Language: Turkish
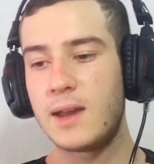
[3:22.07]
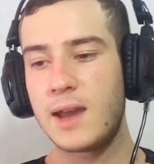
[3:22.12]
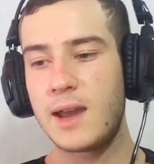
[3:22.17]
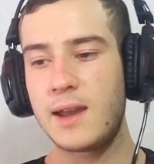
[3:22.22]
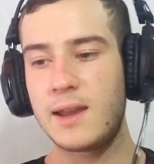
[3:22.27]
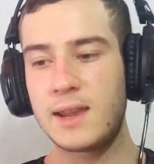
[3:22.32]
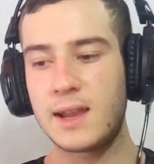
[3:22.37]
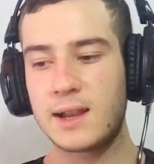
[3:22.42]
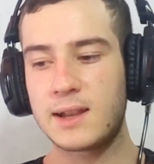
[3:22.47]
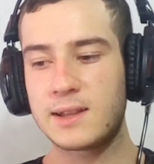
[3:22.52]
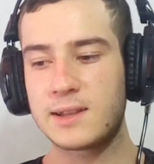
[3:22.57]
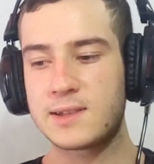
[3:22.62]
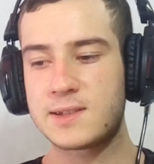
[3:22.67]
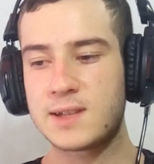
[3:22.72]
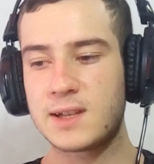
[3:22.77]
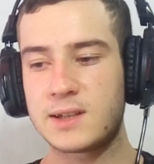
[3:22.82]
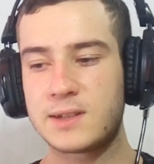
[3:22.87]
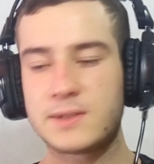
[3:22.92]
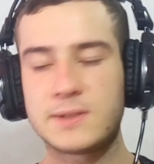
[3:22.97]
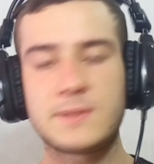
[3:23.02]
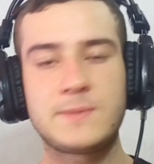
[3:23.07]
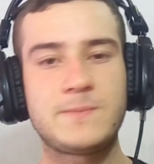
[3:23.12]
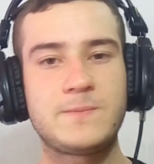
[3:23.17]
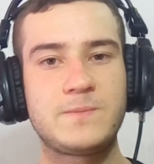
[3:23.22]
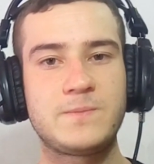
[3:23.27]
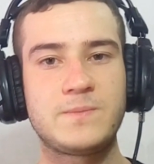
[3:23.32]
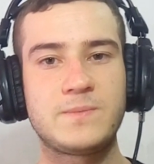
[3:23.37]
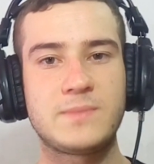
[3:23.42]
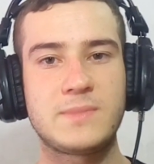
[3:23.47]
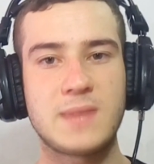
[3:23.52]
Evet arkadaşlar
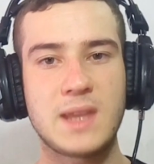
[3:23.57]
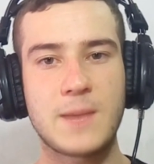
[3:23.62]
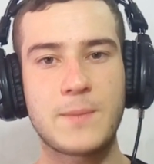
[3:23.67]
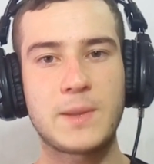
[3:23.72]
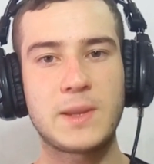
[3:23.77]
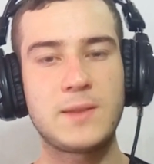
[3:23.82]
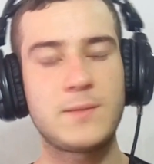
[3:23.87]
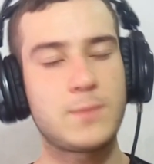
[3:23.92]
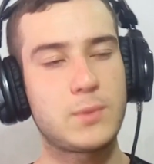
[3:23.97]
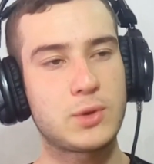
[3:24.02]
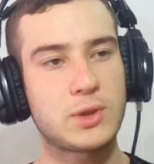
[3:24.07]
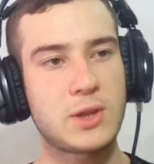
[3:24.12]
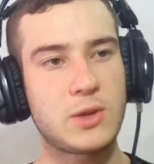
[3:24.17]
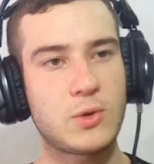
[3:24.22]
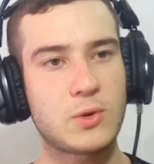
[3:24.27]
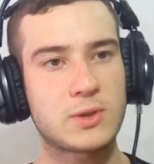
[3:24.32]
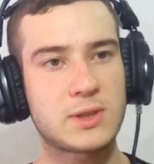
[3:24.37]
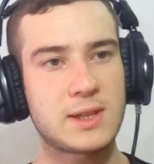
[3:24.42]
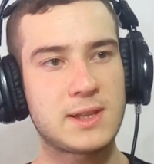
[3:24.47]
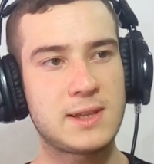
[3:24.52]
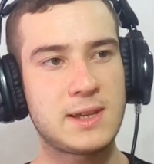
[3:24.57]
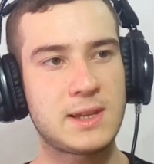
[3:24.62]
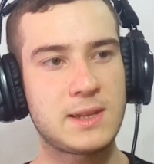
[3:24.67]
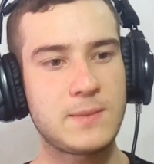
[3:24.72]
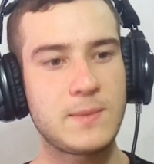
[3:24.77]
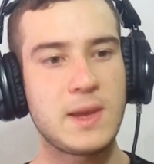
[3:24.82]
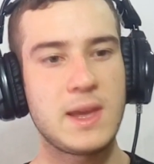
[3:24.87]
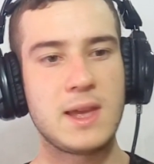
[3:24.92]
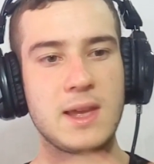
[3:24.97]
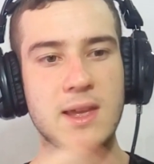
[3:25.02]
ne yapalım? Burada noktalayalım.